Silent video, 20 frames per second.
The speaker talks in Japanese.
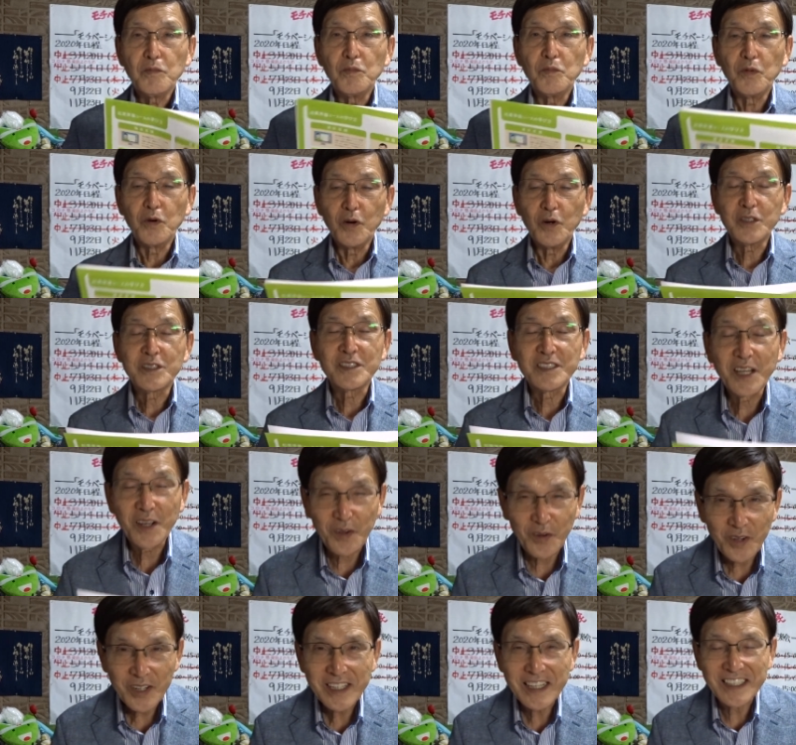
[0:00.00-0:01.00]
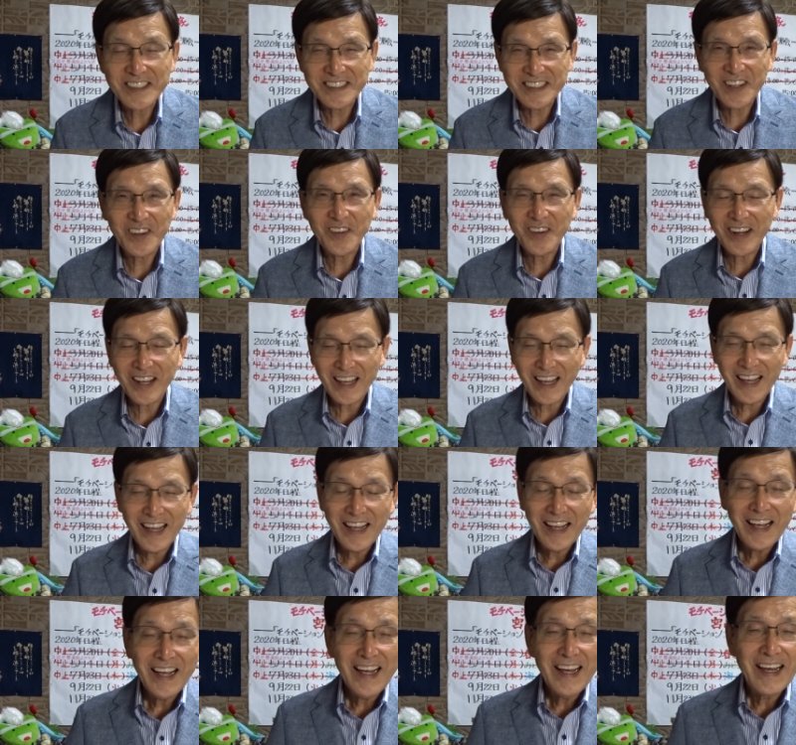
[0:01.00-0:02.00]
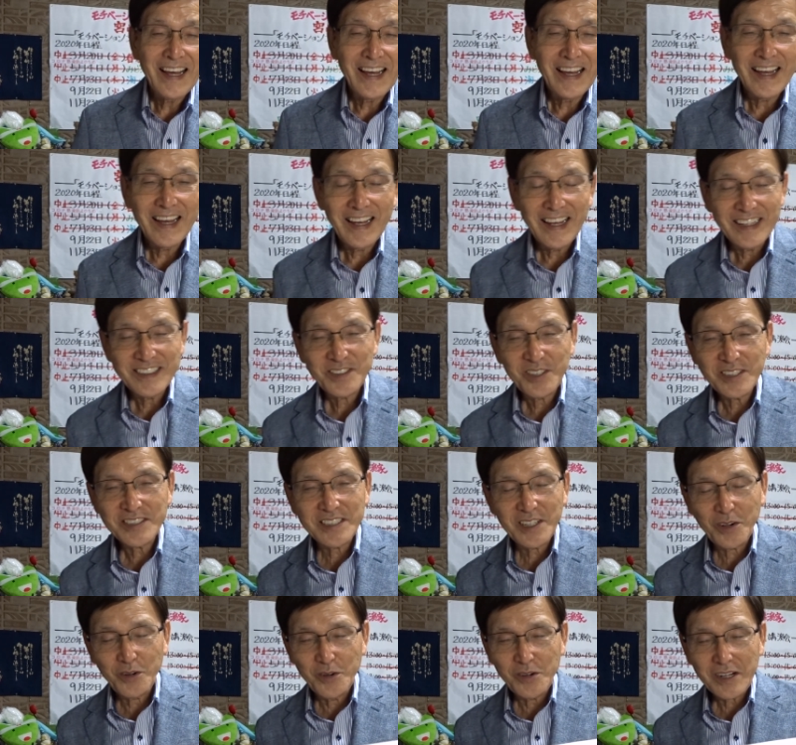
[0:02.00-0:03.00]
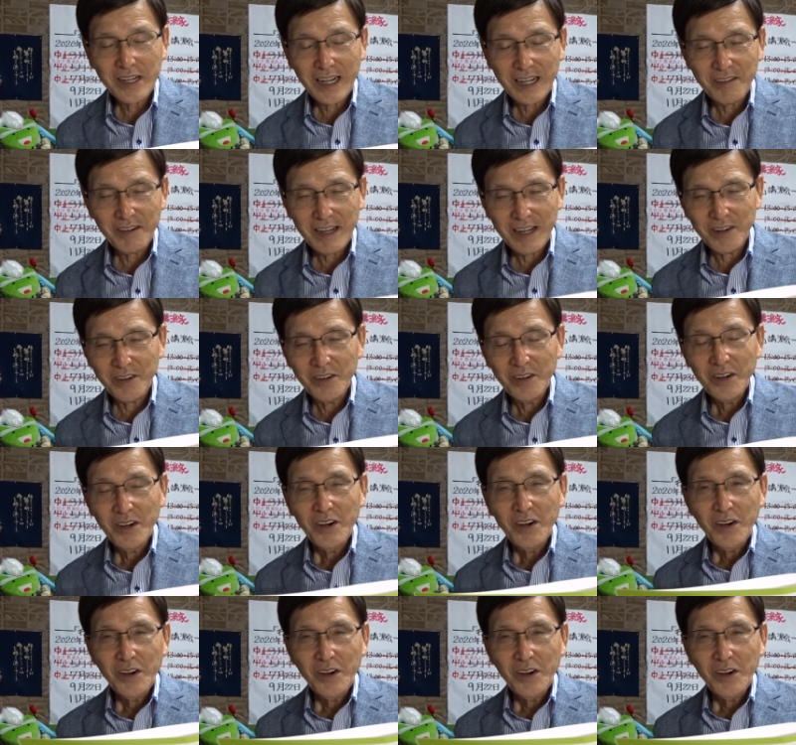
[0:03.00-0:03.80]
もってこいですねこれ、えー、そして今回はあの「